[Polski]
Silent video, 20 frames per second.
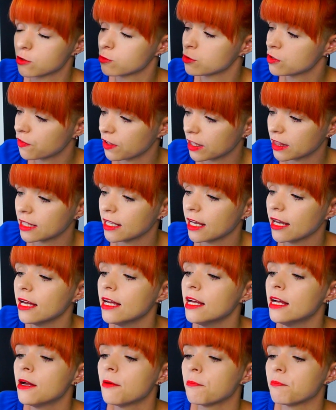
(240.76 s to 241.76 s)
się świetnie
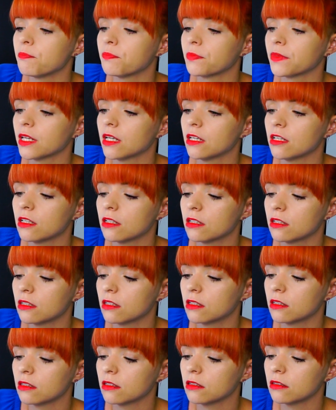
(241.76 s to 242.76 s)
mm,
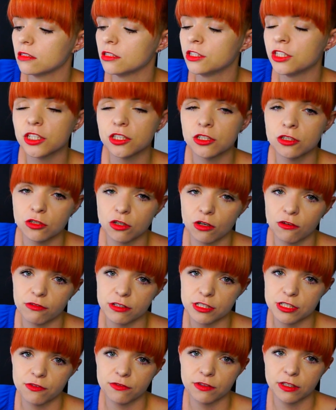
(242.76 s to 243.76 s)
y, i nie tylko
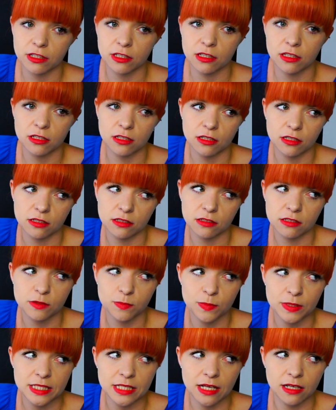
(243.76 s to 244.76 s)
właśnie w takich y,
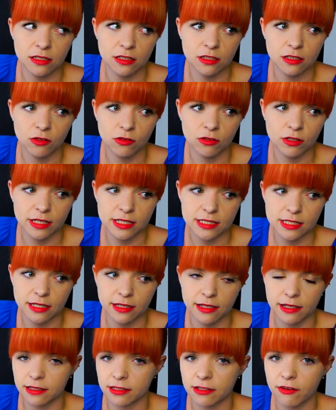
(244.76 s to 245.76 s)
specjalnych okresach,
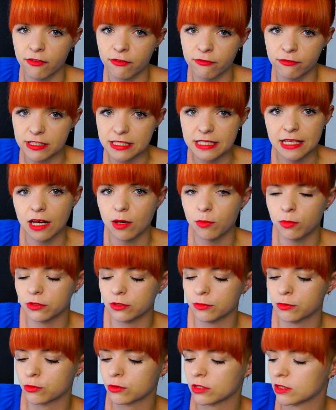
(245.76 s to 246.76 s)
jak nie wiem, wesele, bo
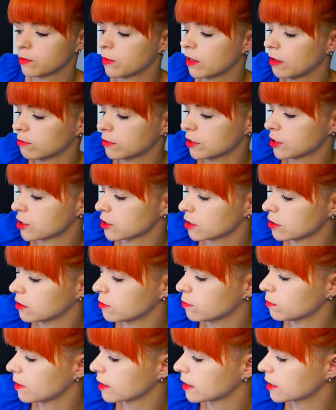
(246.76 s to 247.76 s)
na przykład miałam też
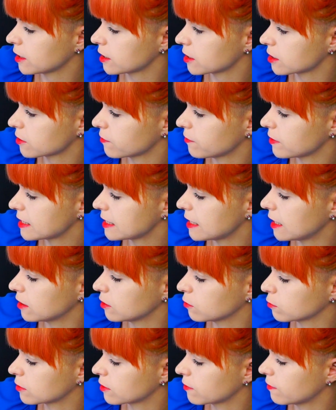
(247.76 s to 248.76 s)
makijaż weselny,
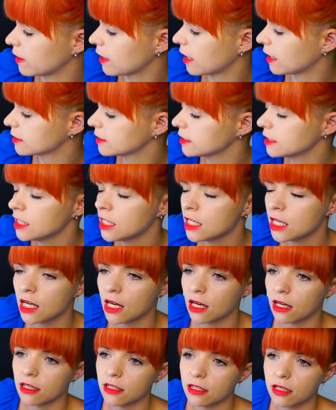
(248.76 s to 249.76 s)
weselny utrwalany,
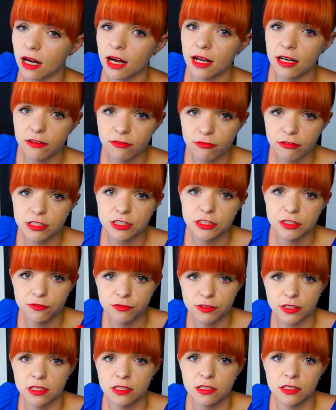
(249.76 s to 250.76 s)
e, ale właśnie
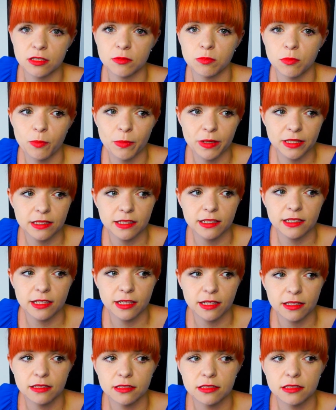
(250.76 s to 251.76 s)
w takich momentach,
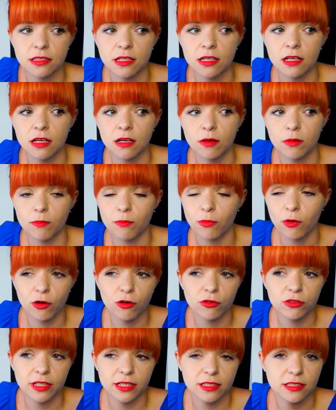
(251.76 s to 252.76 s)
kiedy
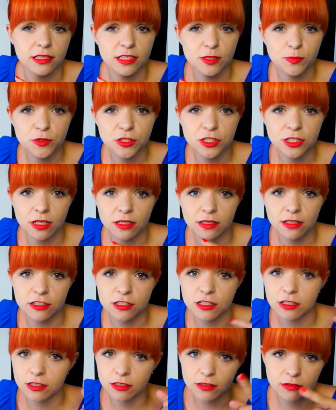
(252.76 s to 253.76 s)
pogoda nie sprzyja
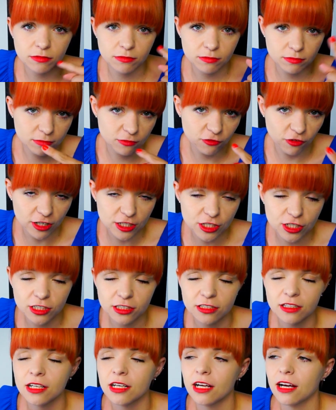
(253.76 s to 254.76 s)
naszej twarzy, e,